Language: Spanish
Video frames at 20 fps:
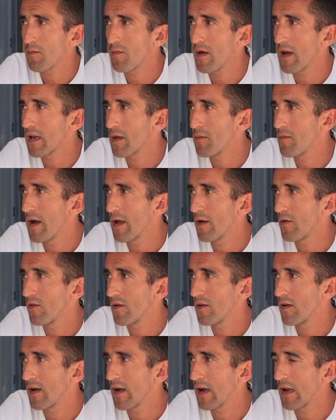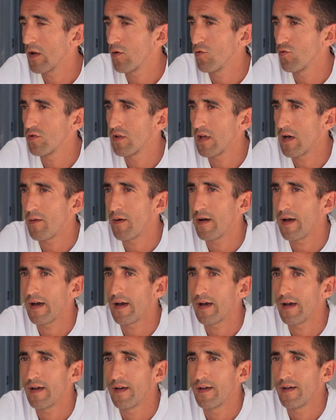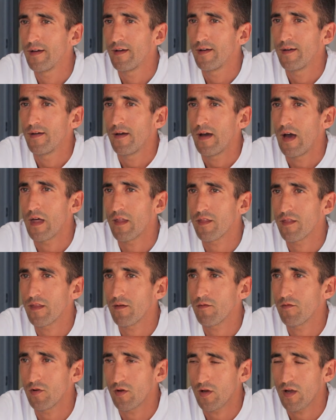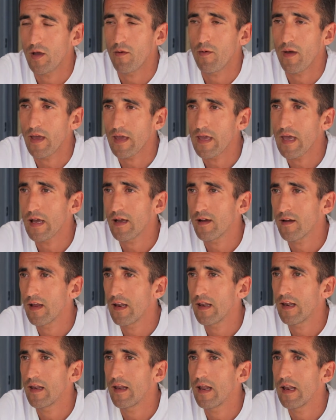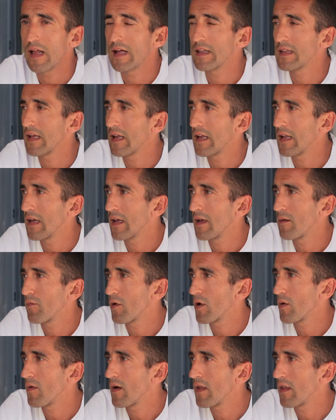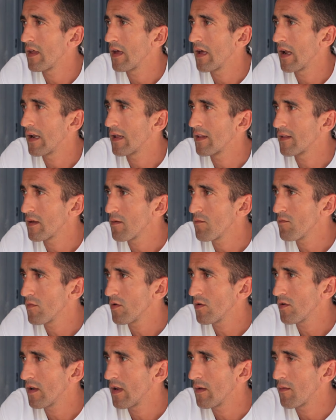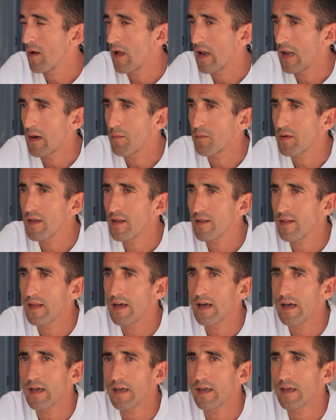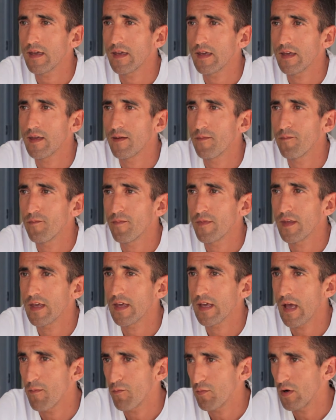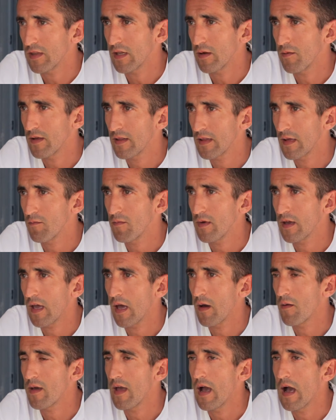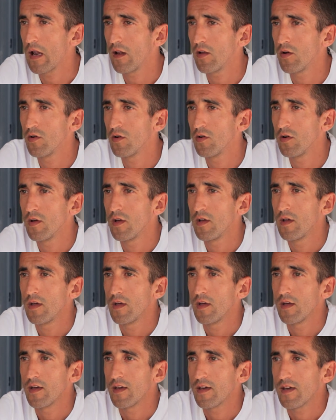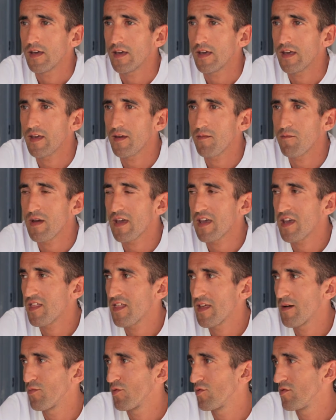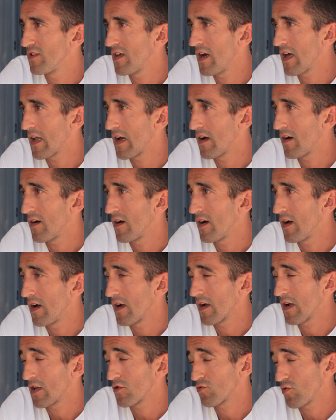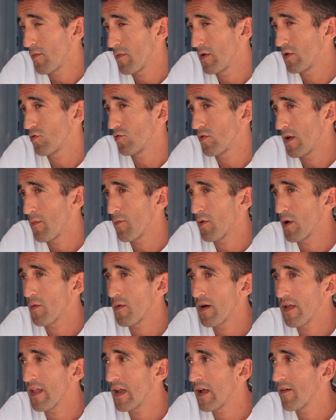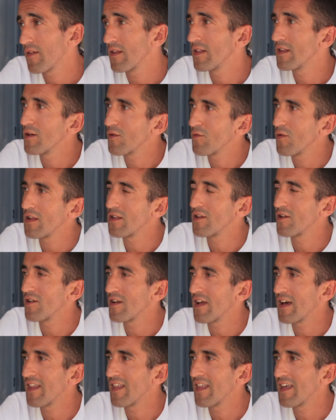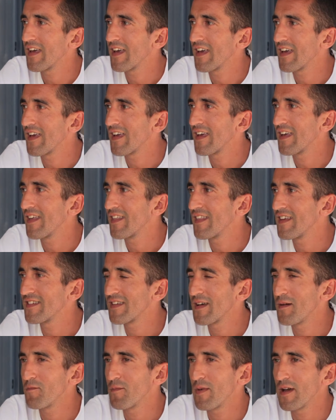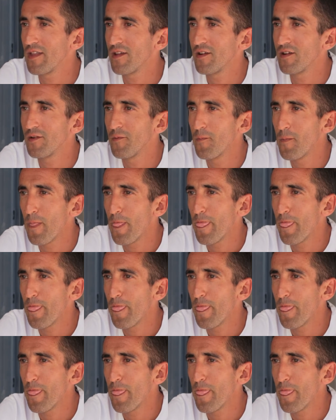que me animaron, que le gustaba bueno, que veían en, la tele pruebas de atletismo en, la pista y, campo a través también que había algo y me quise apuntar a casualmente una prueba de las 24 horas de, San Pedro